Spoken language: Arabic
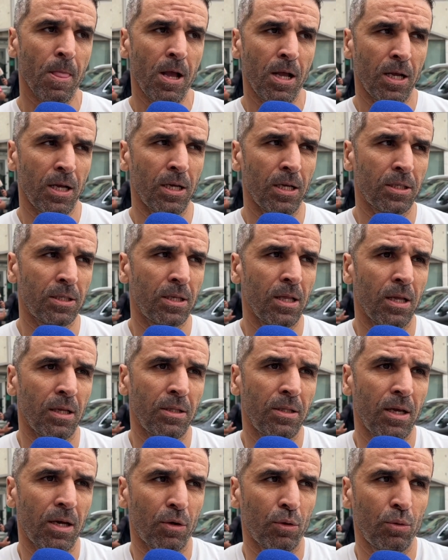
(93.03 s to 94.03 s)
آه،
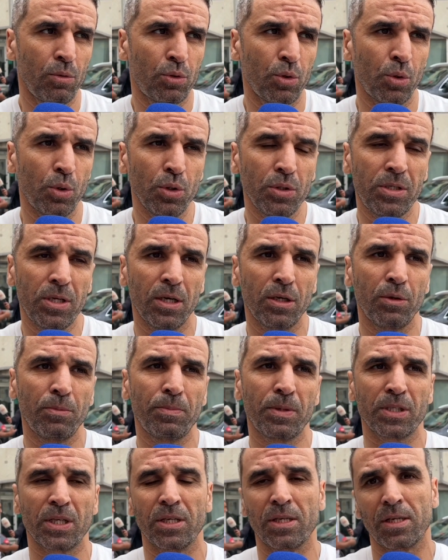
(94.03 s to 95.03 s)
داروا الجهود
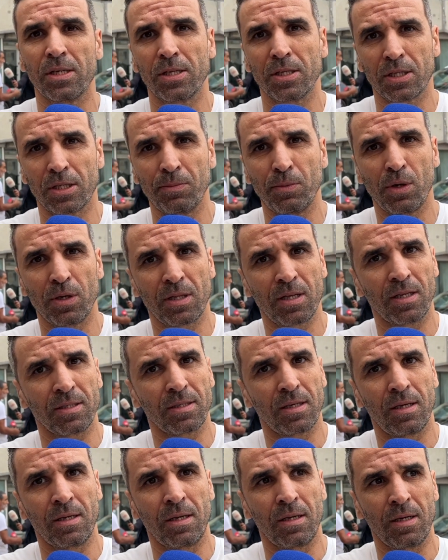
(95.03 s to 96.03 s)
ديالهم باش اننا ننظموا هذه
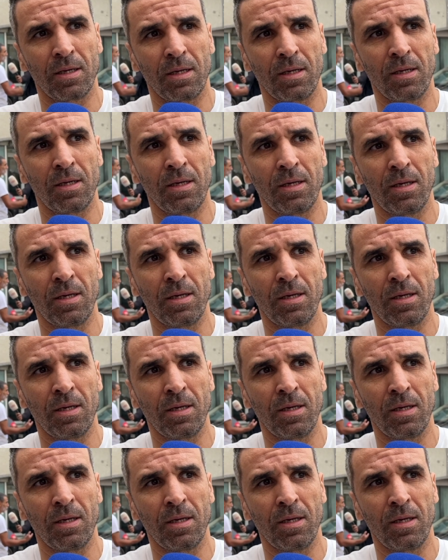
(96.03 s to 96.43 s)
الكاس آه،